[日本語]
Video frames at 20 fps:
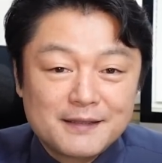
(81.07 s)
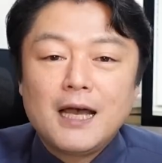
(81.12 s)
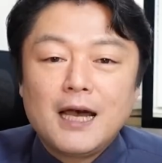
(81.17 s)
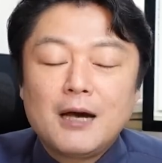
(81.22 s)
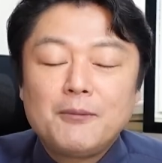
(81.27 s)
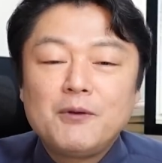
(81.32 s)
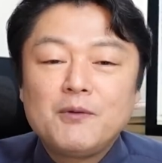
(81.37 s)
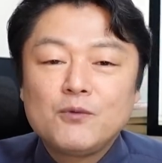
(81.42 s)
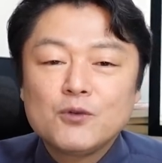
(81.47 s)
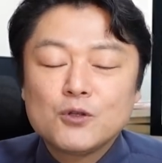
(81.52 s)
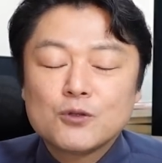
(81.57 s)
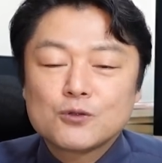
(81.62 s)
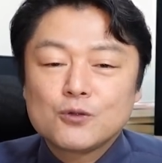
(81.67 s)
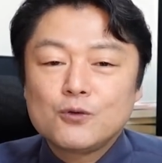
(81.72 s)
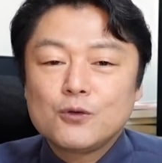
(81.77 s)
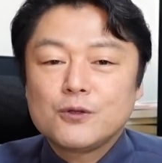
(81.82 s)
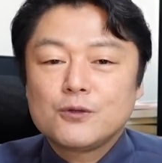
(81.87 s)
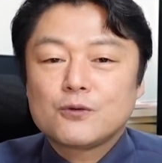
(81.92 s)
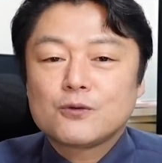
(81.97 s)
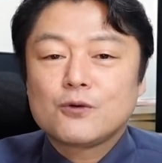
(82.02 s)
安倍元
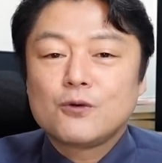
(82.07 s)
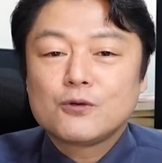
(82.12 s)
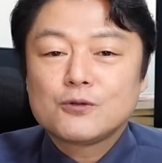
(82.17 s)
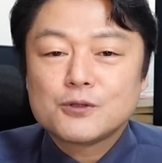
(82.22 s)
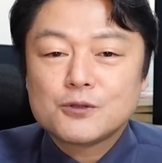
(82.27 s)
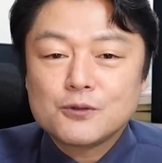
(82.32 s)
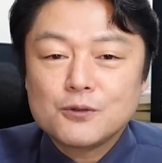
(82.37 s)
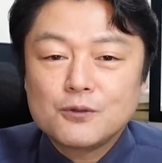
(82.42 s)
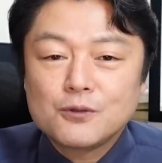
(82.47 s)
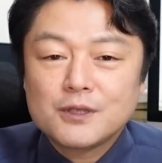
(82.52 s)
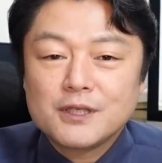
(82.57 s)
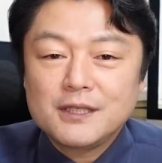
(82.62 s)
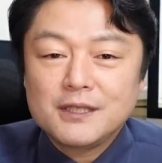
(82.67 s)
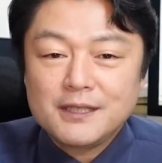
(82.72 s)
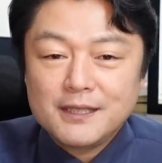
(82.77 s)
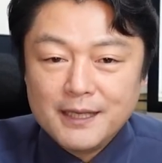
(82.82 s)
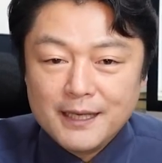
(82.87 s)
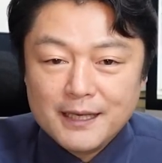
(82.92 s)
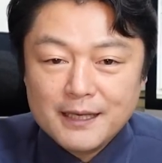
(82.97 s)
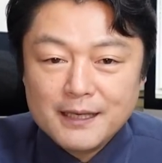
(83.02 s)
総理の国葬儀
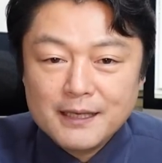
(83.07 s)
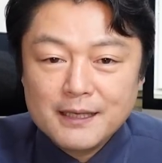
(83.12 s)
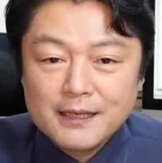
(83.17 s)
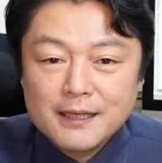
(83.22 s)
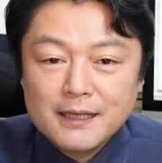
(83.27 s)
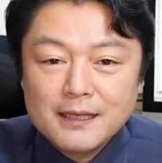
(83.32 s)
で、